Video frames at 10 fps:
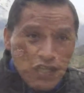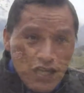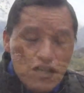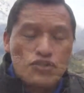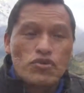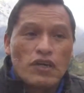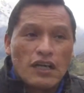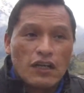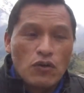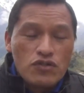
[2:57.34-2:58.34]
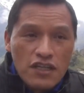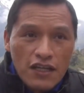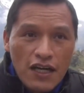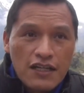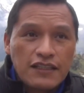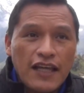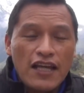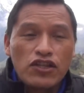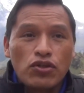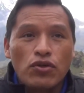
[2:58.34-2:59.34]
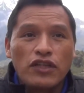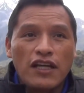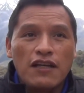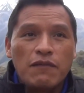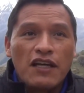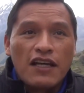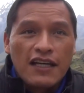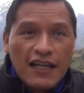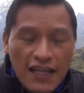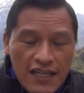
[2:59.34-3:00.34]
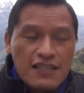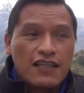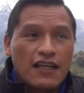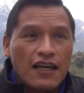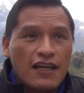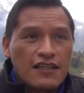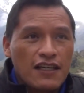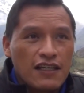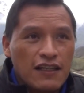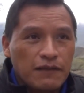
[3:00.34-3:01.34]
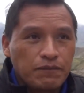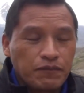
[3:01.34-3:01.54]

hecho a considerar dentro del CRIS, que es el,